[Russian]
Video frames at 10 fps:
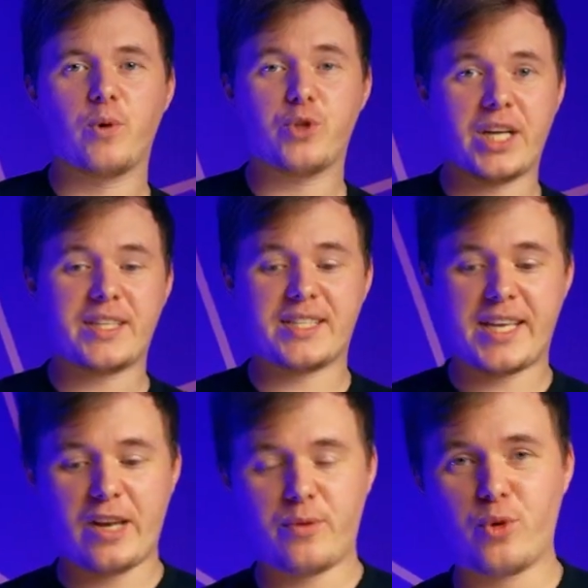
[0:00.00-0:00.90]
Получается, с
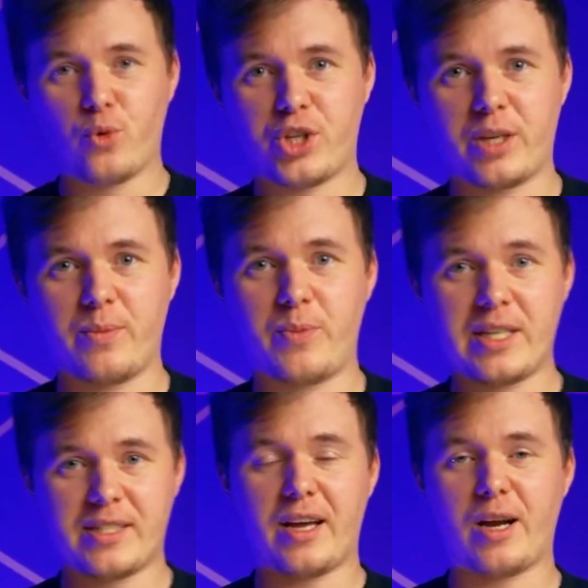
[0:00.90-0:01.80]
гелевыми ручками
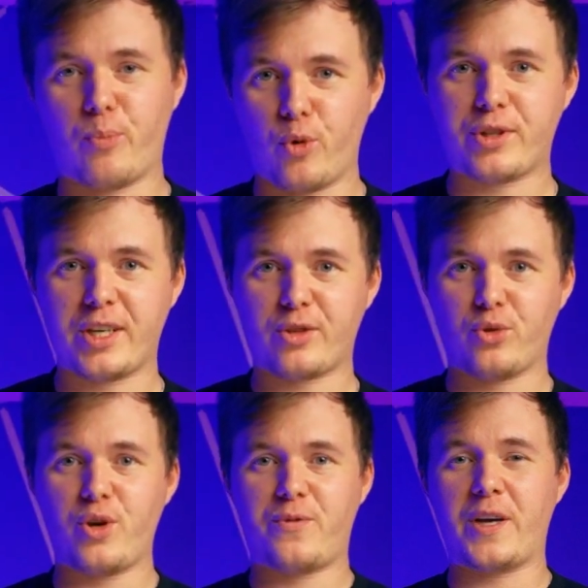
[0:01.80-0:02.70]
белизна работает,
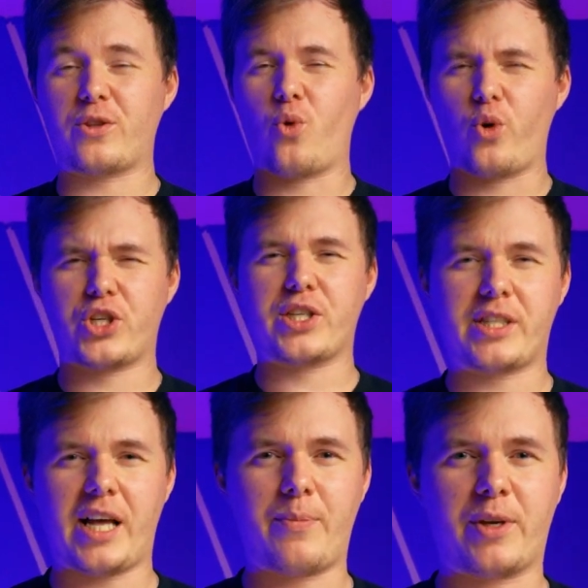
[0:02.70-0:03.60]
но эффект очень
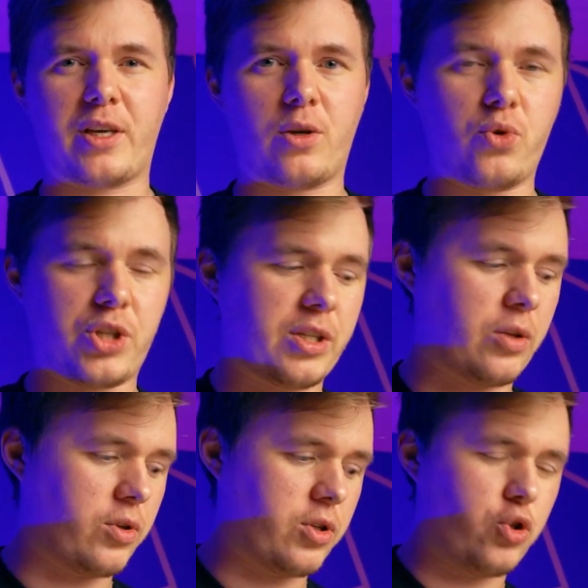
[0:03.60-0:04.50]
слабенький. Ручки
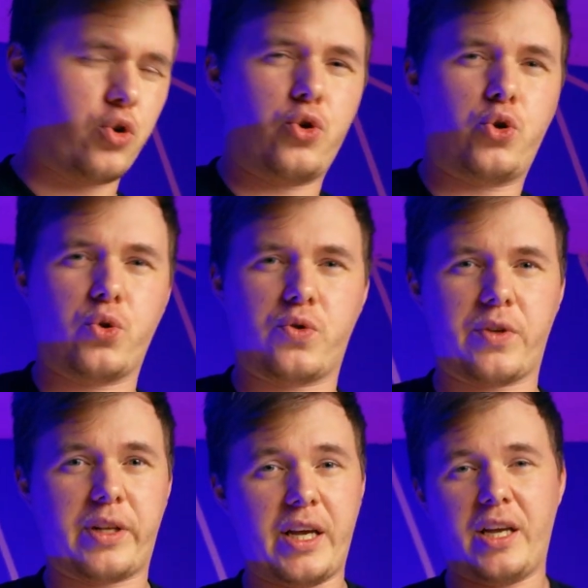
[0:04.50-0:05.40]
становятся чуть-чуть
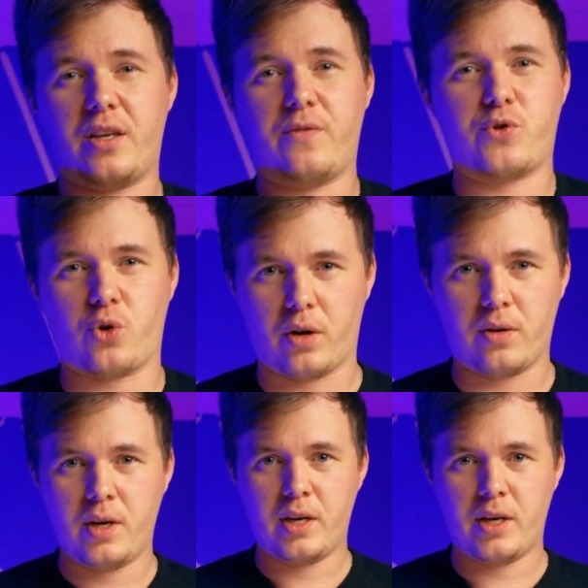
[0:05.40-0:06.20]
светлее и все.